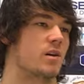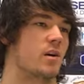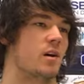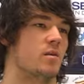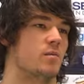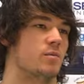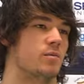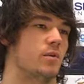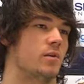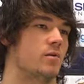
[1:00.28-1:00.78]
in
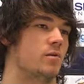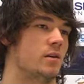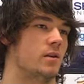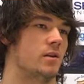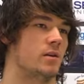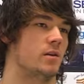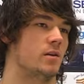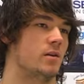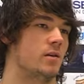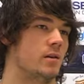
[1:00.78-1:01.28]
campo,
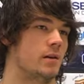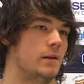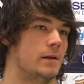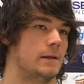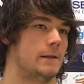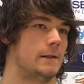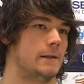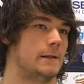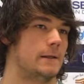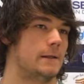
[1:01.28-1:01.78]
quindi
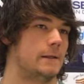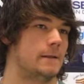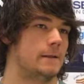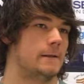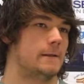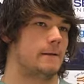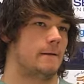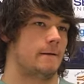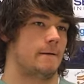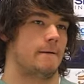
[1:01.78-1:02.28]

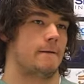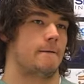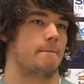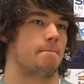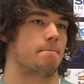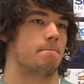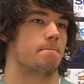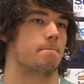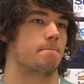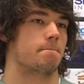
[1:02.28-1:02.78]

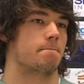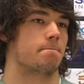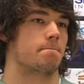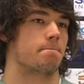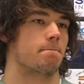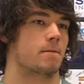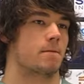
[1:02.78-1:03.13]
ehm,